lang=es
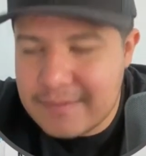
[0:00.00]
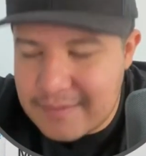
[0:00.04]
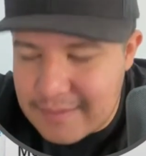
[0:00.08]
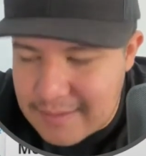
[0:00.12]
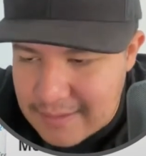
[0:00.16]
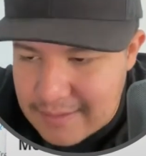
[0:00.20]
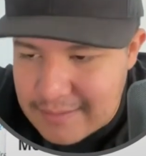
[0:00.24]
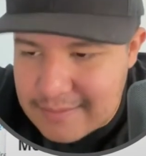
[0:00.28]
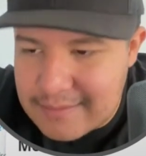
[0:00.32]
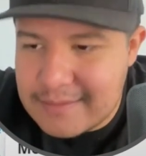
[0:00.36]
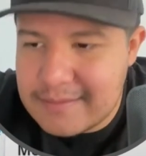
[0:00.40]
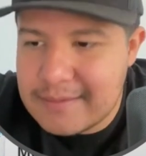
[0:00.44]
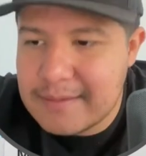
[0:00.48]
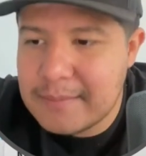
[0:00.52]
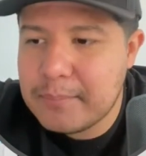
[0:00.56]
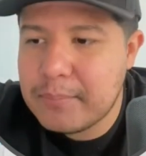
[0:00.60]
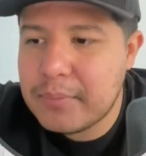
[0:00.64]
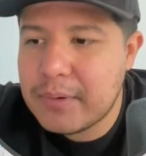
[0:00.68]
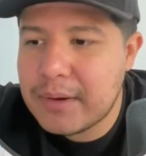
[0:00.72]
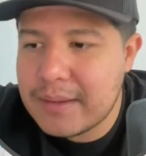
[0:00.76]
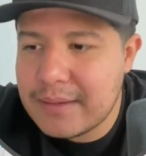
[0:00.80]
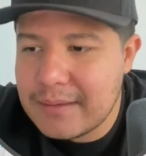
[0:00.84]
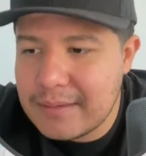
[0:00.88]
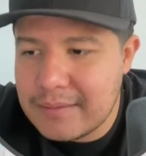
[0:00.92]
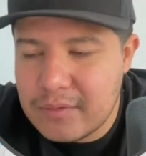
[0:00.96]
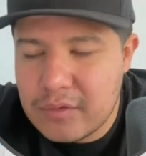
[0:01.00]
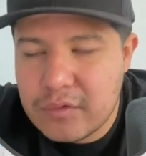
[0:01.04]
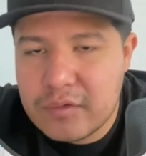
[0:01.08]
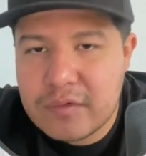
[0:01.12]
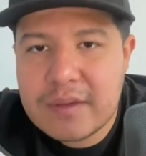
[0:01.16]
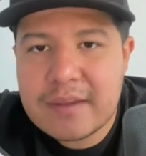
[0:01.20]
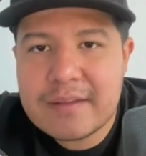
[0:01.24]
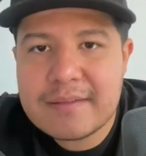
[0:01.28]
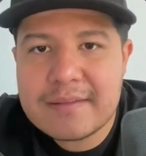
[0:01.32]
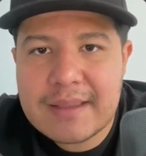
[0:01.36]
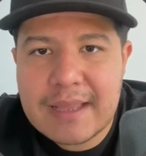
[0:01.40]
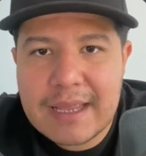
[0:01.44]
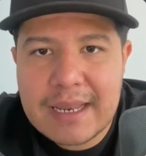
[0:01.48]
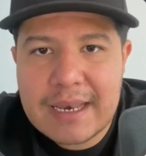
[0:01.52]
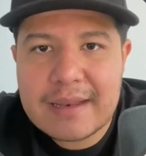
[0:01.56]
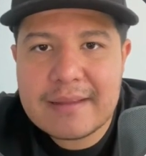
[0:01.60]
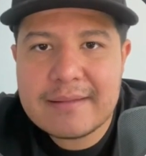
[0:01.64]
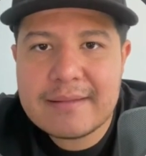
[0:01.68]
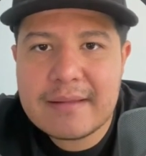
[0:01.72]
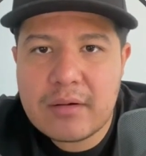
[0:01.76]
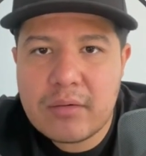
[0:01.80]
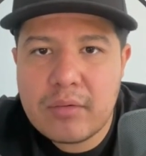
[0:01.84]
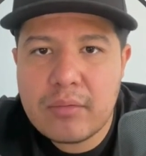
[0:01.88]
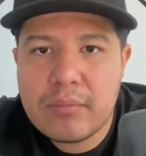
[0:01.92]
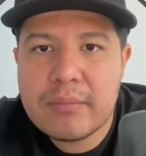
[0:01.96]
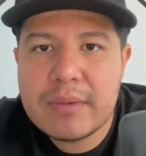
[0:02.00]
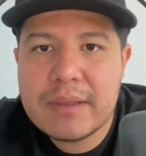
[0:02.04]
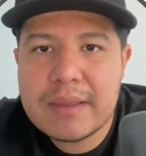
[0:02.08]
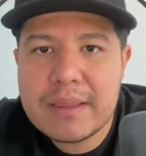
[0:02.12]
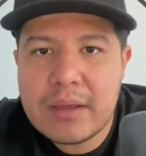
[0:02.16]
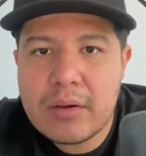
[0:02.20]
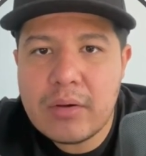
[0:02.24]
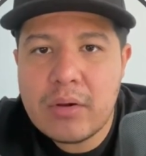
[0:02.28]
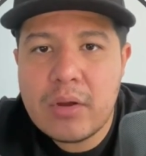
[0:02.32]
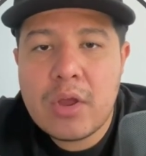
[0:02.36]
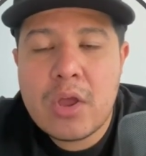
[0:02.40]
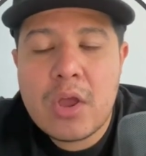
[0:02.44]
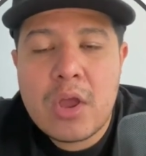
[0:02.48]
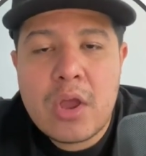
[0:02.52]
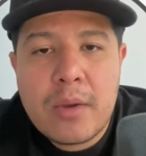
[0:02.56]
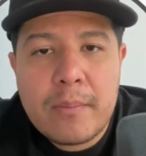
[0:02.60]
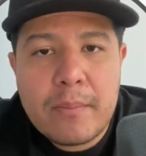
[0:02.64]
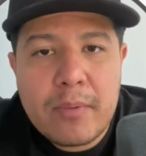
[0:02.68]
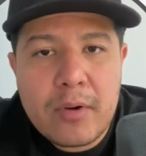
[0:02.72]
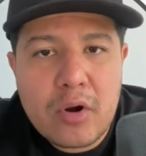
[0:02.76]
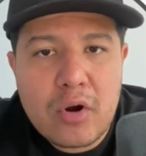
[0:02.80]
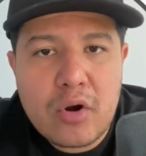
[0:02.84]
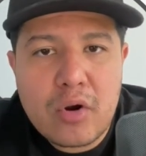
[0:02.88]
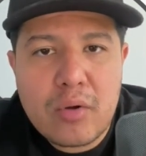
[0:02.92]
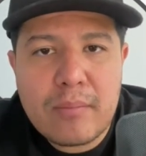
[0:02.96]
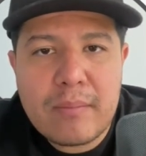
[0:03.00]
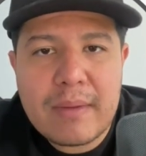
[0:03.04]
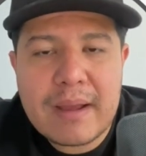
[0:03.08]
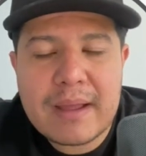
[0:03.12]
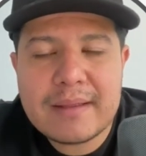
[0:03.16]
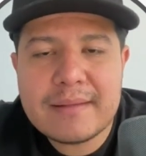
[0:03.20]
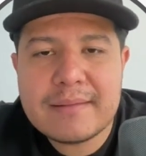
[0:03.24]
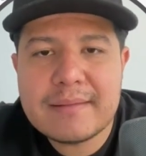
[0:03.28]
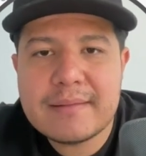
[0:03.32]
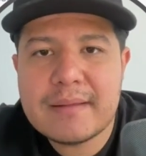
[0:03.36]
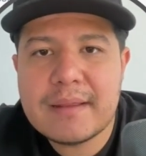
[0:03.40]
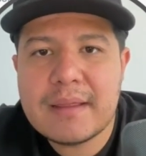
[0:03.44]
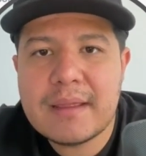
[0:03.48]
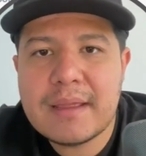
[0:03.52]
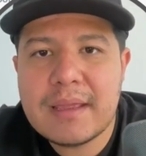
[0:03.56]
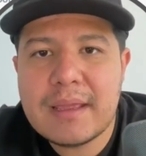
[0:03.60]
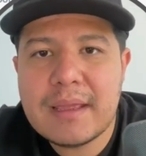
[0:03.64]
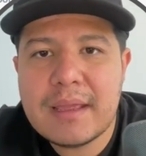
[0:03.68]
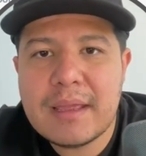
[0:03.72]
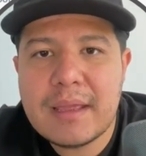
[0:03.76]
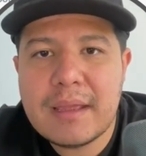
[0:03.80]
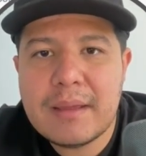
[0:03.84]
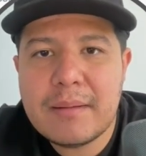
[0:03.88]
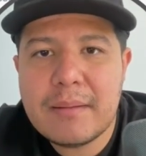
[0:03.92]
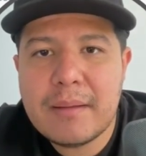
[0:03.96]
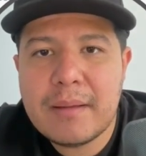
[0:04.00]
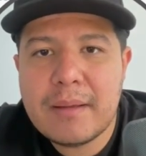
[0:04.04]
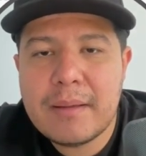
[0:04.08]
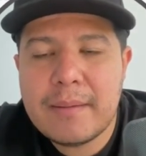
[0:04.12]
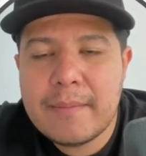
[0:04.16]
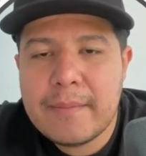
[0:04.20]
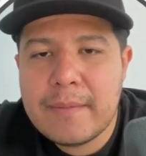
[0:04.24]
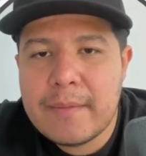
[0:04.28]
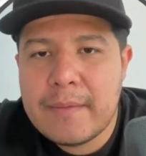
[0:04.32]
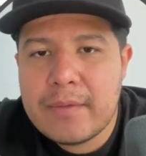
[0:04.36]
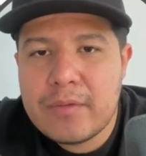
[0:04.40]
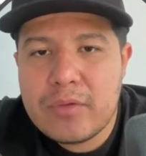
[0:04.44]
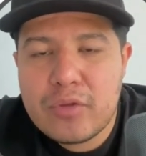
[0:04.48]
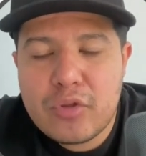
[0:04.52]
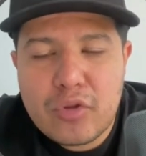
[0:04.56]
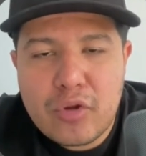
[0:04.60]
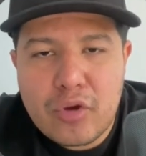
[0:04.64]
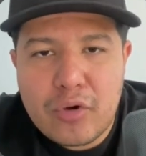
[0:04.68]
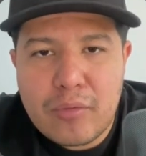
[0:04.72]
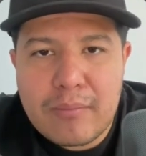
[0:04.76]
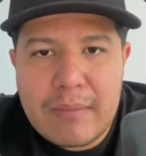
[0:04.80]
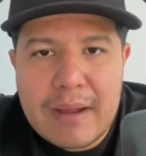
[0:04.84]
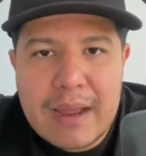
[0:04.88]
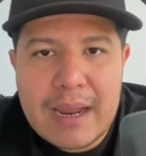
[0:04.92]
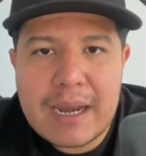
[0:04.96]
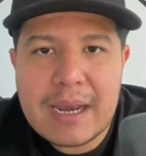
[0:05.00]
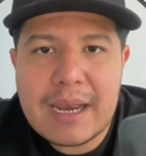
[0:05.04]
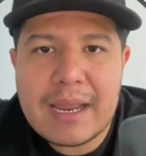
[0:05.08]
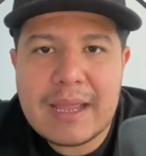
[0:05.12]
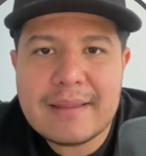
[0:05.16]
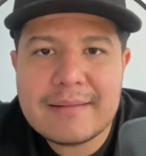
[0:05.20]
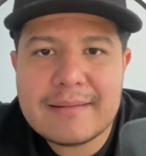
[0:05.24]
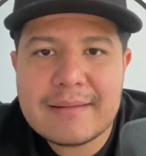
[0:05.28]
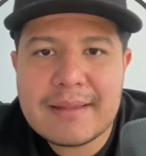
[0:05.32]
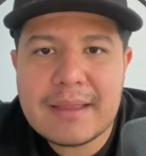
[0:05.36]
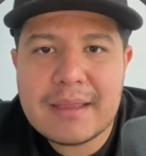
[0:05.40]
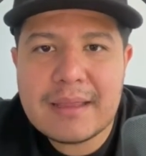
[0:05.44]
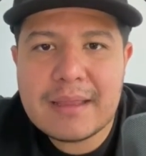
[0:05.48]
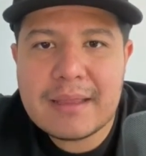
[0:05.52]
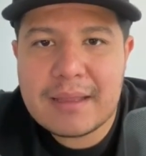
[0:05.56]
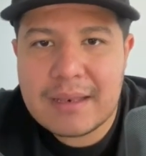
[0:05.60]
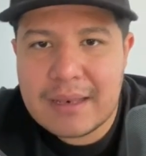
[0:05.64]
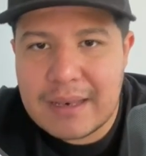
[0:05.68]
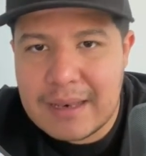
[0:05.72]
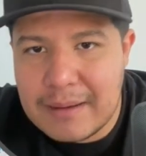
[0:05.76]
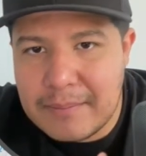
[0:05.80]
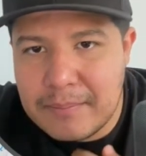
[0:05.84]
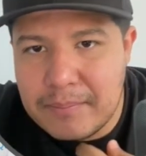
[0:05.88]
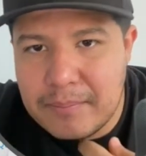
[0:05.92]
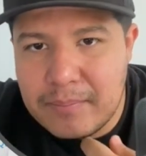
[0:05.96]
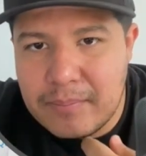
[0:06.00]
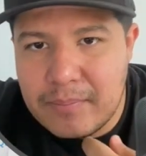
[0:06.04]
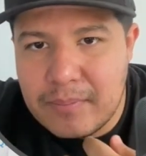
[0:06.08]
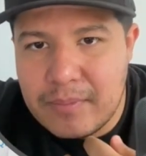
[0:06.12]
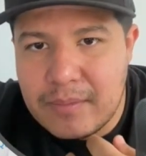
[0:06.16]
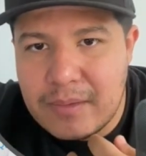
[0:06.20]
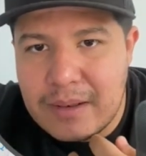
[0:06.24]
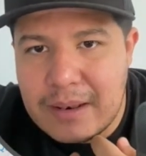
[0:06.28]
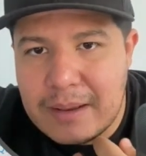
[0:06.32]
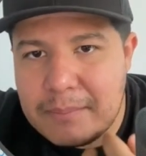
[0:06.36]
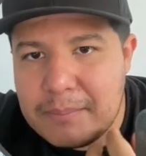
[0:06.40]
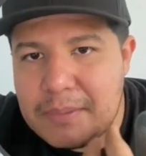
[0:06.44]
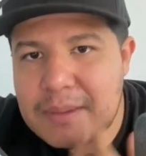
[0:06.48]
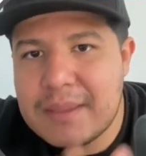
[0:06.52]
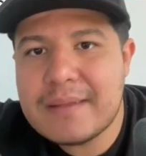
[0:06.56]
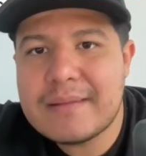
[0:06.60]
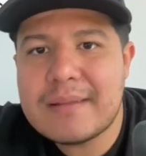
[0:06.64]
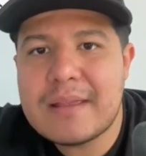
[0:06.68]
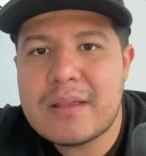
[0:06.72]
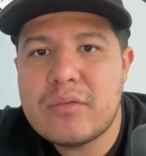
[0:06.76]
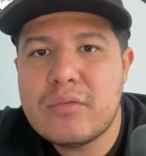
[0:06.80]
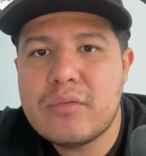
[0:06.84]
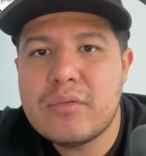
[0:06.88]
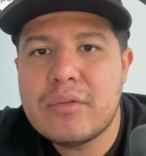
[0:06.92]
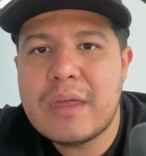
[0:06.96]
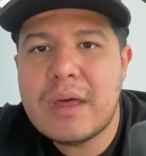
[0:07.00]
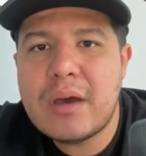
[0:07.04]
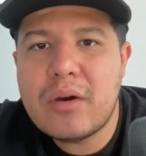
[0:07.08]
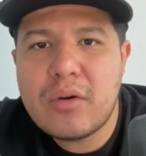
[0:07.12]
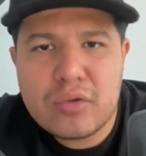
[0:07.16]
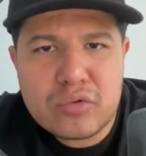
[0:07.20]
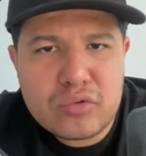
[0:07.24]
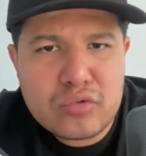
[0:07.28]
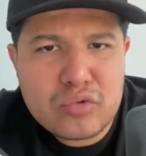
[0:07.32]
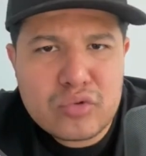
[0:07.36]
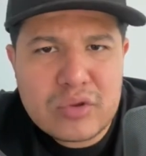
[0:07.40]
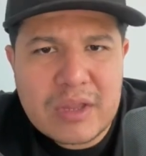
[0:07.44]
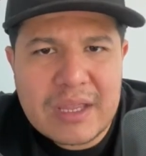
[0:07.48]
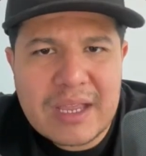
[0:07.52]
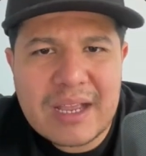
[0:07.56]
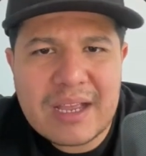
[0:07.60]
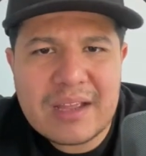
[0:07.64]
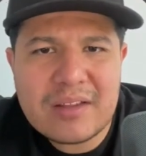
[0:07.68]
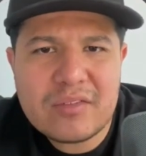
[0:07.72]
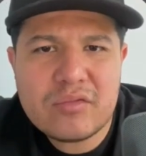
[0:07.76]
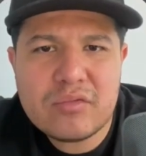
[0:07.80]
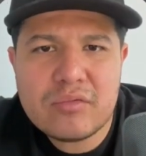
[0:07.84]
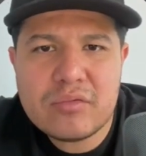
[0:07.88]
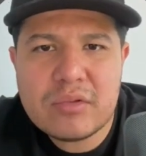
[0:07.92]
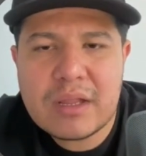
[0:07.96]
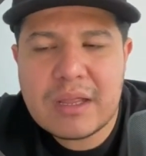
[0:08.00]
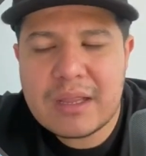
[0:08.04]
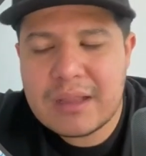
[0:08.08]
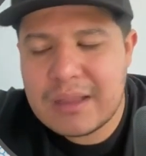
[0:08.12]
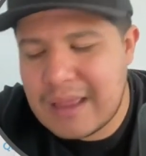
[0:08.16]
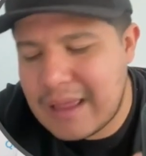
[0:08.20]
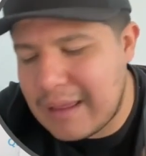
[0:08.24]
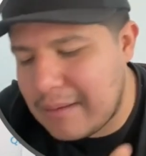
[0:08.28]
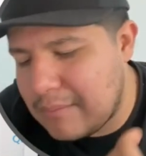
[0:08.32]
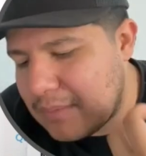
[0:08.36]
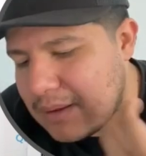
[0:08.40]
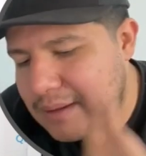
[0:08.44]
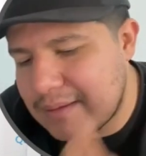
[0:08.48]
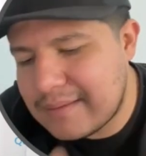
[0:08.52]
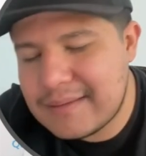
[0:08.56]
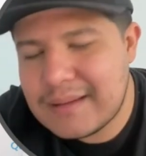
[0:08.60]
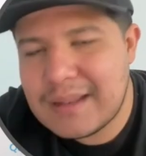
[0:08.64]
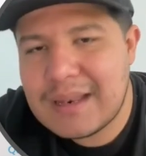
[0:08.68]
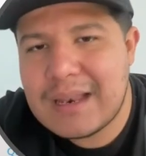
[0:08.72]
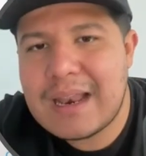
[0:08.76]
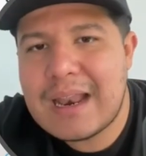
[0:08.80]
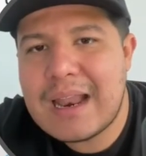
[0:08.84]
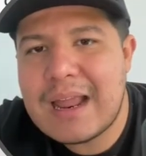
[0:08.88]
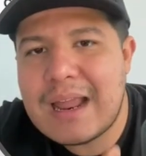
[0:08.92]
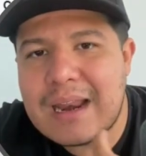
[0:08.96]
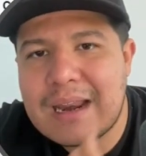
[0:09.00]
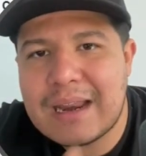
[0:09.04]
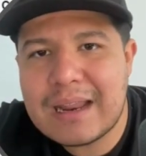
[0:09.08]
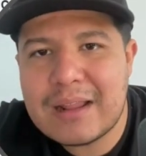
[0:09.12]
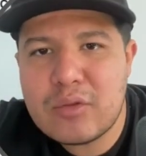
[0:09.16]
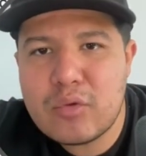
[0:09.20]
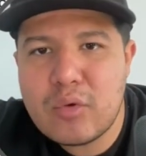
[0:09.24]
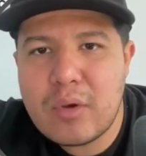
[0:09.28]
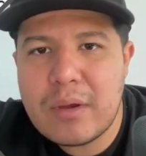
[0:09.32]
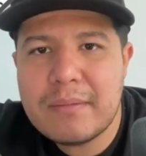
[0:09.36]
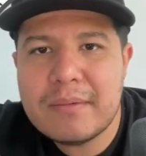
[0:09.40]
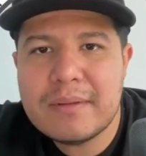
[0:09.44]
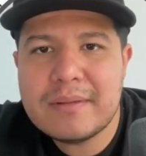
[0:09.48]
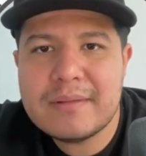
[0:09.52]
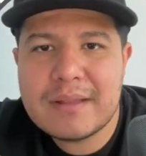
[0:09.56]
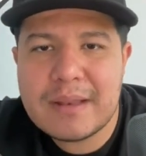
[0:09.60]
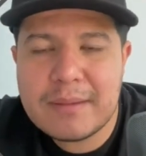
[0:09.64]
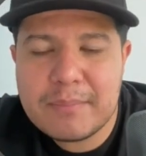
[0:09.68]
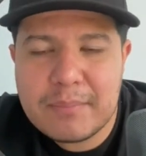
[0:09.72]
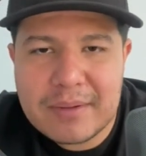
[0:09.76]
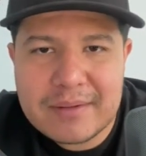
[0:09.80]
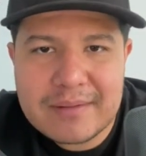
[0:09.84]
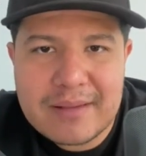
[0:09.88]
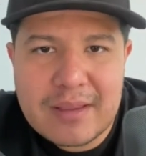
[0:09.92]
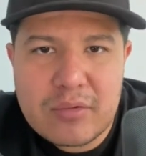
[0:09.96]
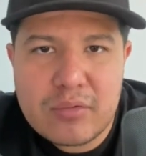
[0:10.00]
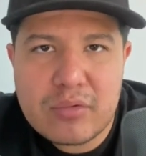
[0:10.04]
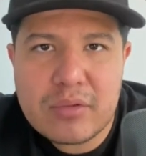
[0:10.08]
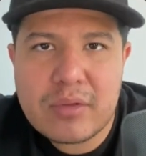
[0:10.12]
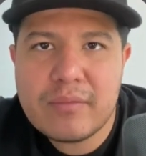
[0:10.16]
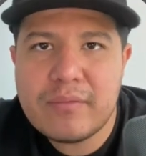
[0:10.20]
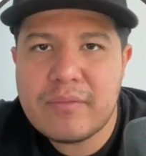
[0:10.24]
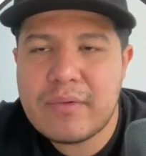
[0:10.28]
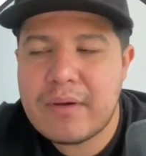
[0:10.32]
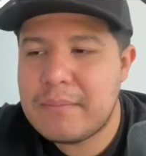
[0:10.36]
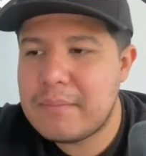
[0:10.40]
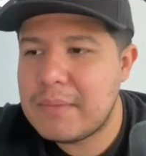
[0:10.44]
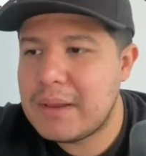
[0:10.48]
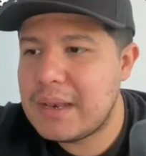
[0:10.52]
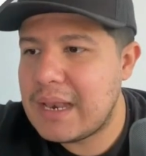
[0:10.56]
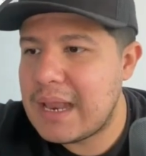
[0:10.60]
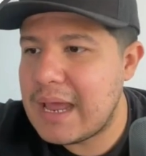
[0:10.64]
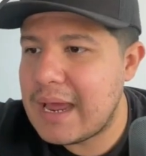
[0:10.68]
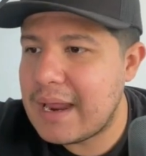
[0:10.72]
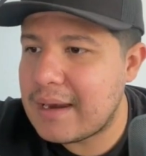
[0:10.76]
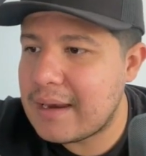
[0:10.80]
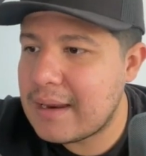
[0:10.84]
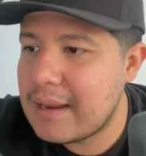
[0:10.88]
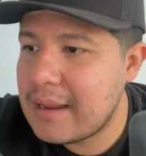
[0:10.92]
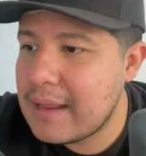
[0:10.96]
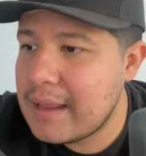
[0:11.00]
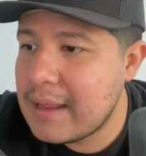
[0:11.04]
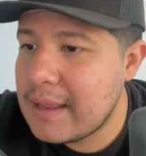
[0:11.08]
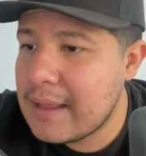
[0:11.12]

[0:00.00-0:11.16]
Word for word: Sí, sí se puede. Si ustedes quieren, les hago un video. Pero lo más eh, normal es que le, le pidas ayuda o tú tengas una, nada más la renueves, le pidas ayuda a un familiar.